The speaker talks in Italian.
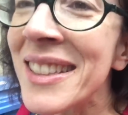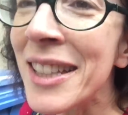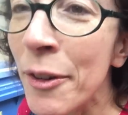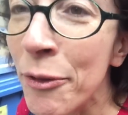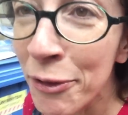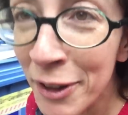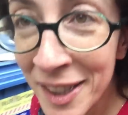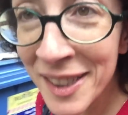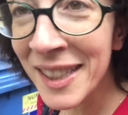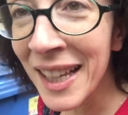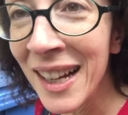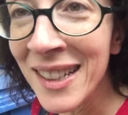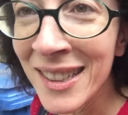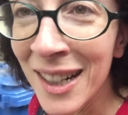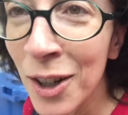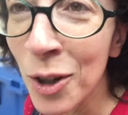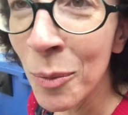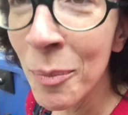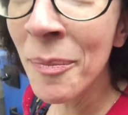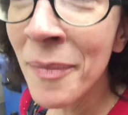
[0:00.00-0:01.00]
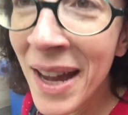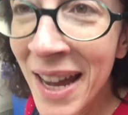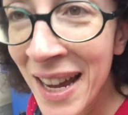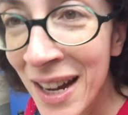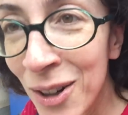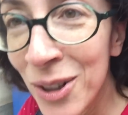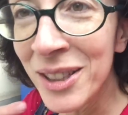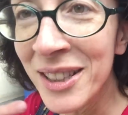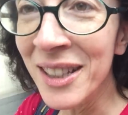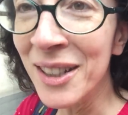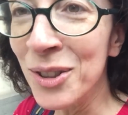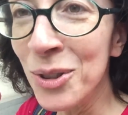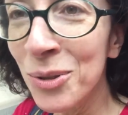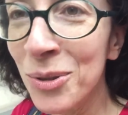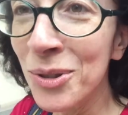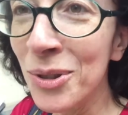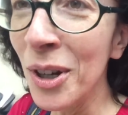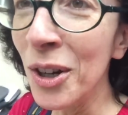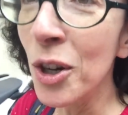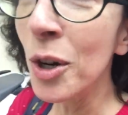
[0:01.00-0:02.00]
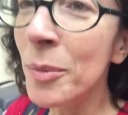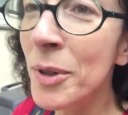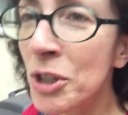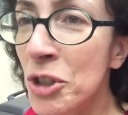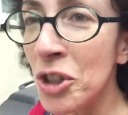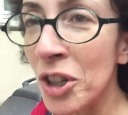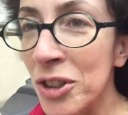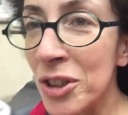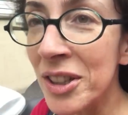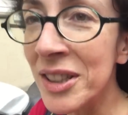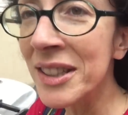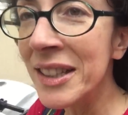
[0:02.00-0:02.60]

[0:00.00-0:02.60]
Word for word: si è fissata con me oltretutto, ha incominciato a